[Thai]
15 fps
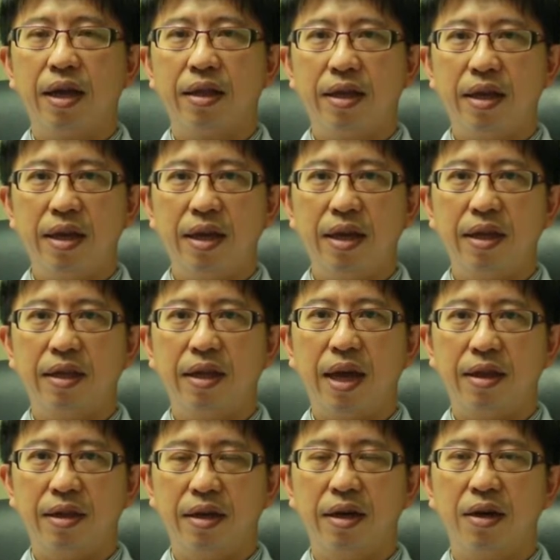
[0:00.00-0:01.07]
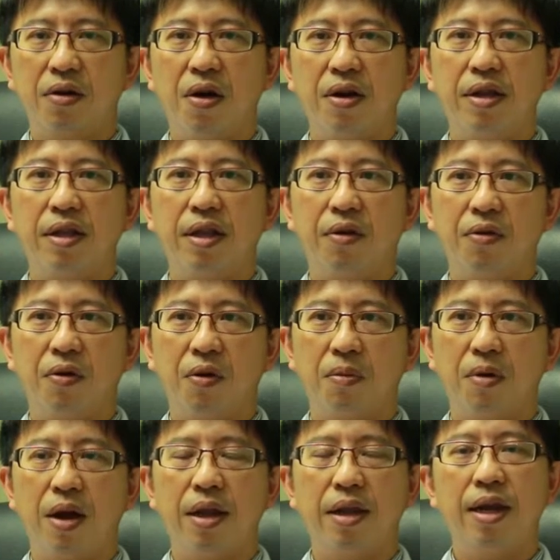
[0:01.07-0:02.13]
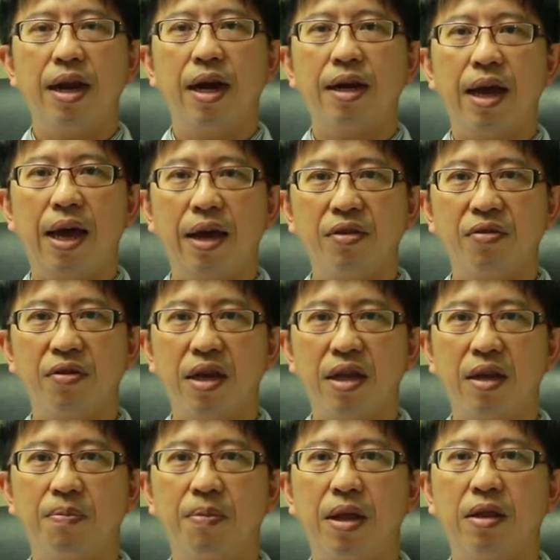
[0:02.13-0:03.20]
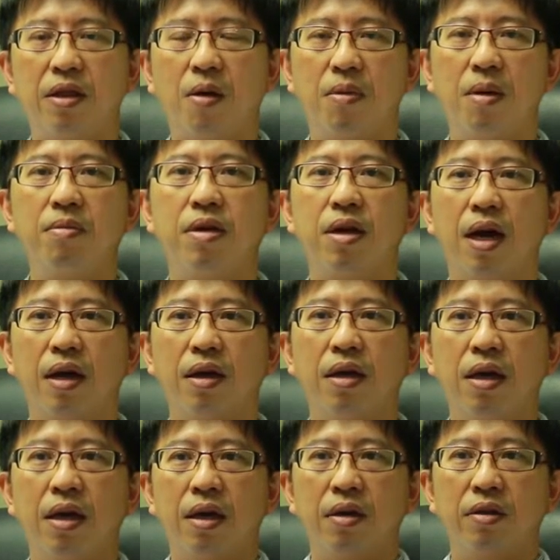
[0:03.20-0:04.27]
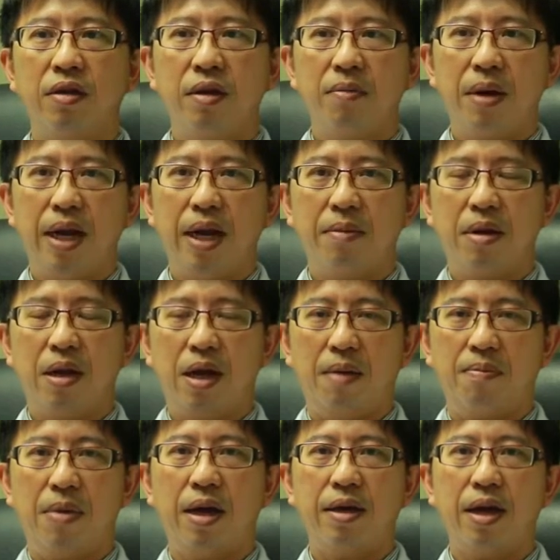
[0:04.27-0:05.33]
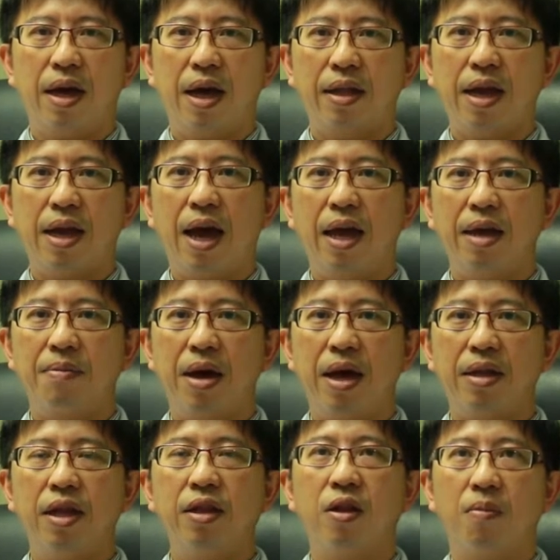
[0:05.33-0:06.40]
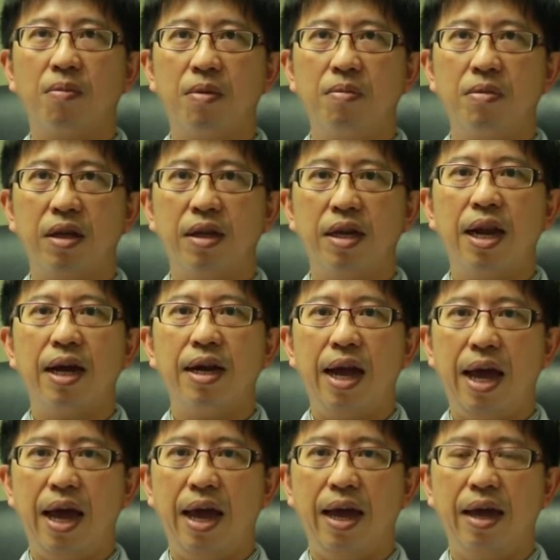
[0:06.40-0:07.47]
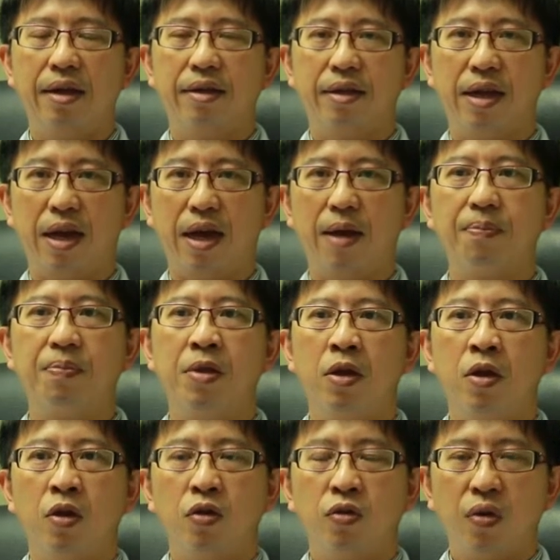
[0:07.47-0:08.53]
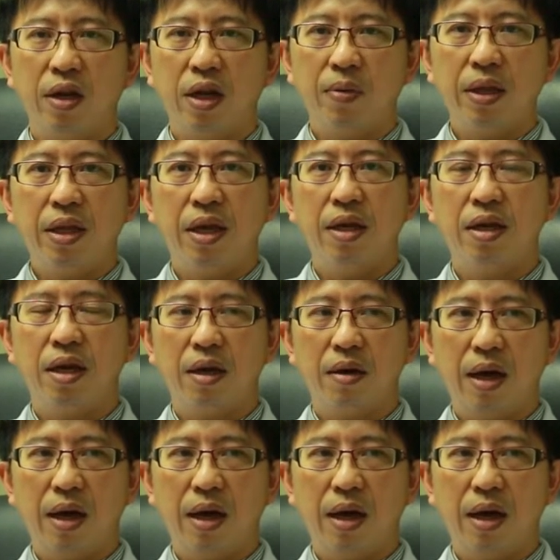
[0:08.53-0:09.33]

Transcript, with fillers: ที่จะเจอก้อนที่เต้านมก้อนที่รักแร้ส่วนใหญ่จะเป็นต่อมน้ำเหลือง ซึ่งมะเร็งมันมักจะกระจายมาที่ต่อมน้ำเหลืองที่รักแร้นะครับ ส่วนอีกวิธีหนึ่ง